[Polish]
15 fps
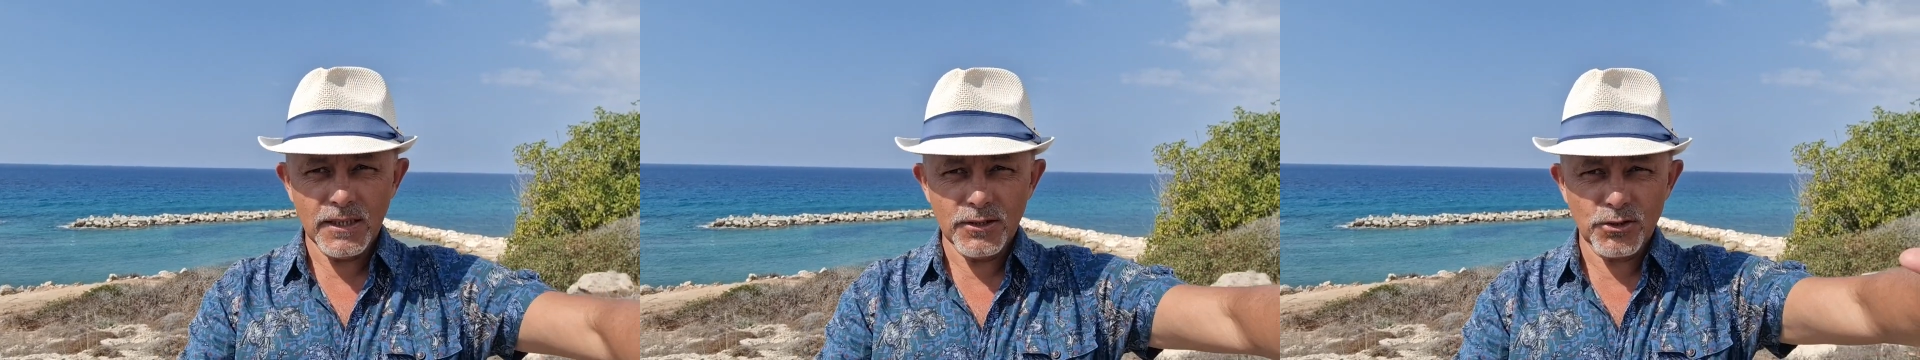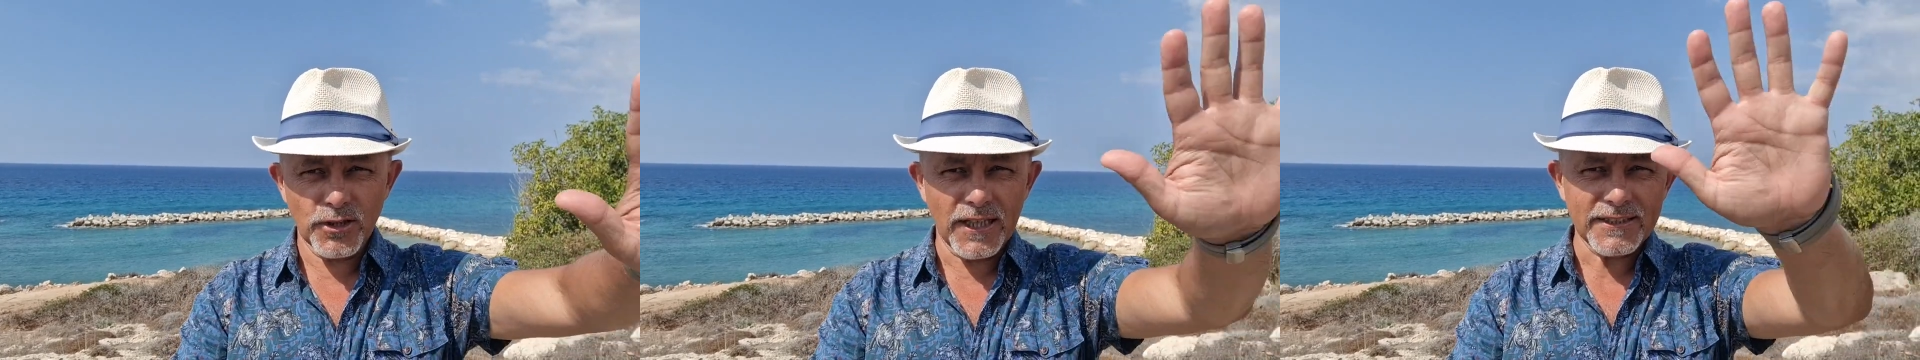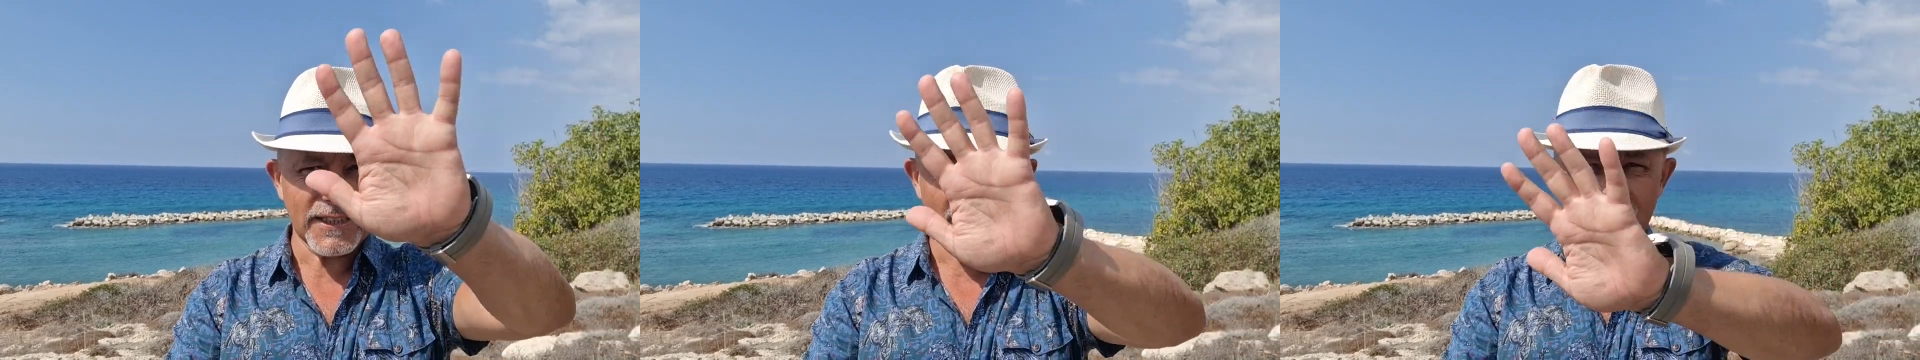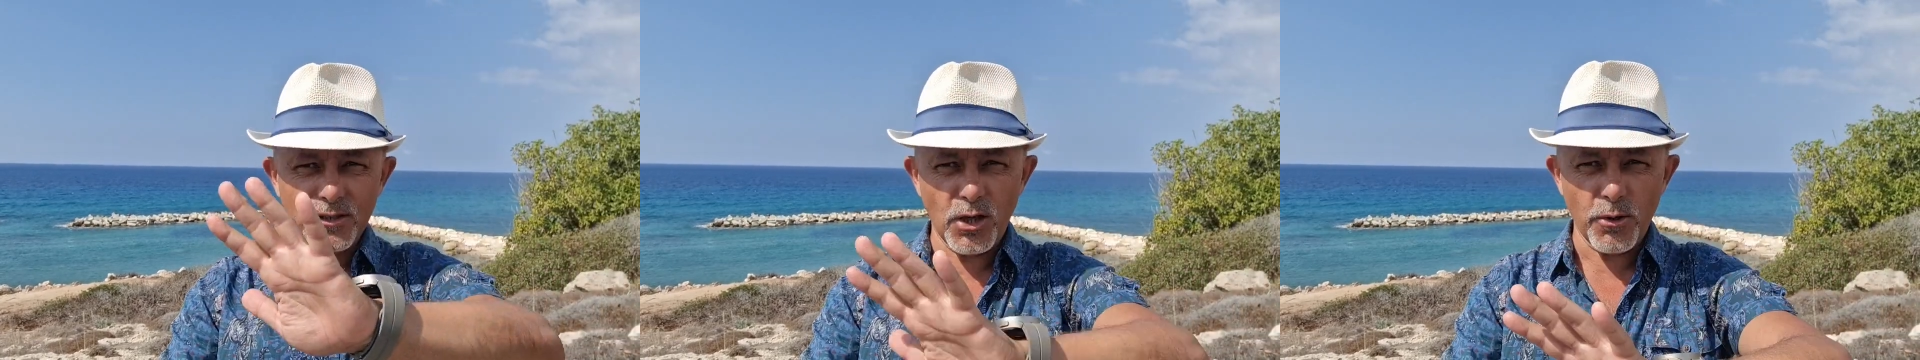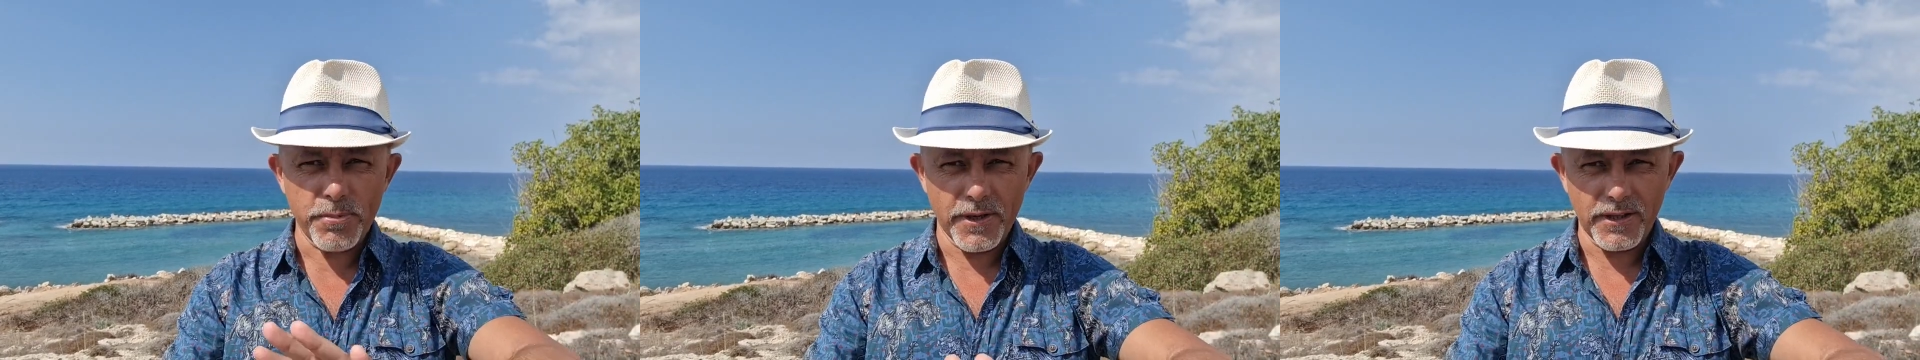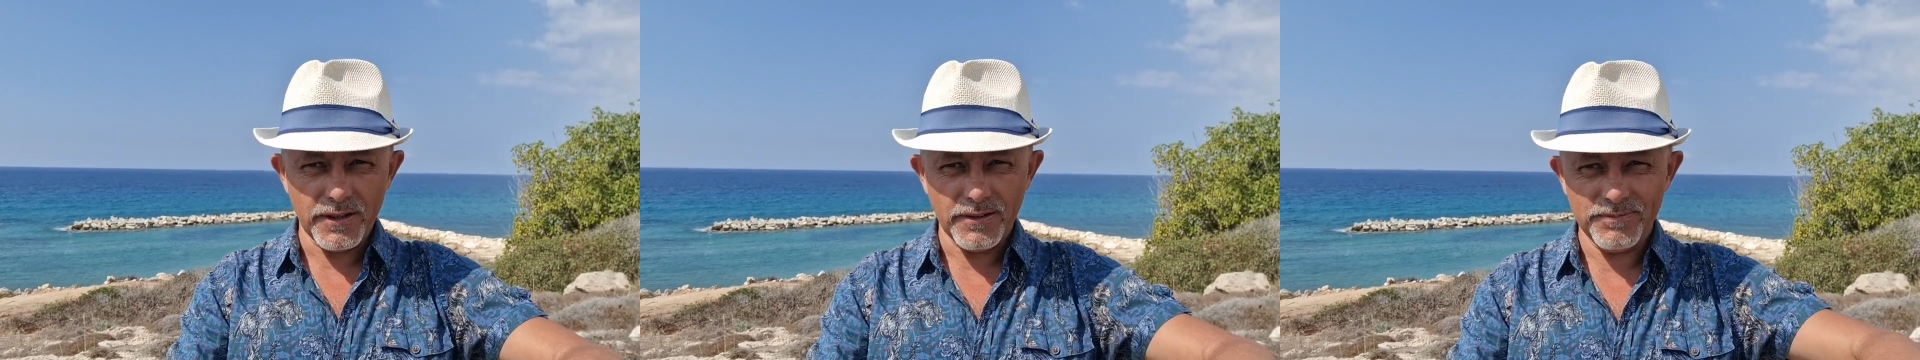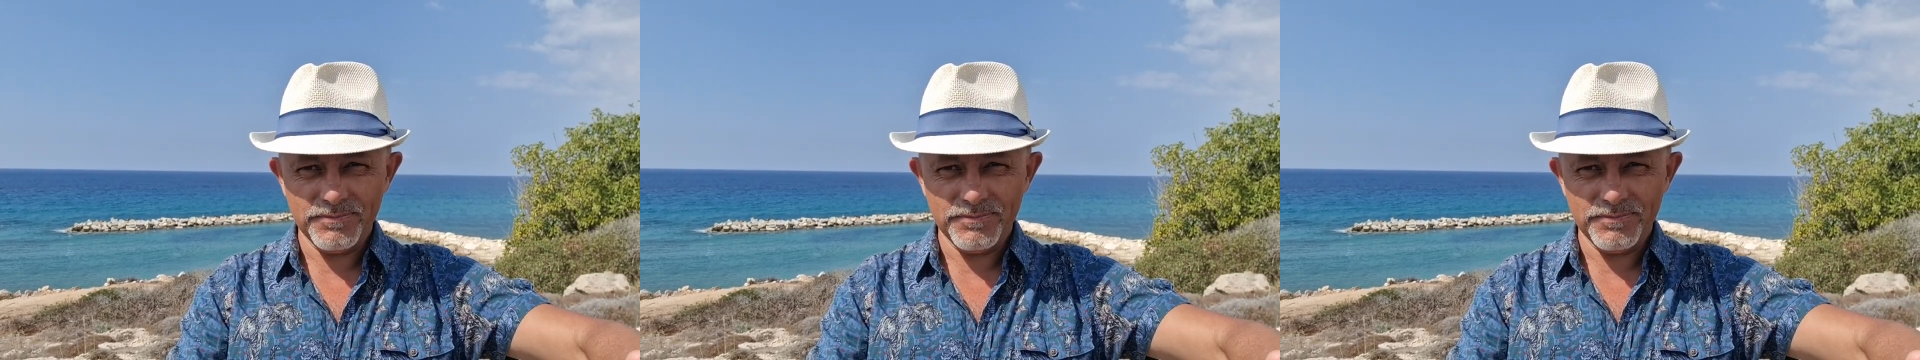Co ja teraz robię?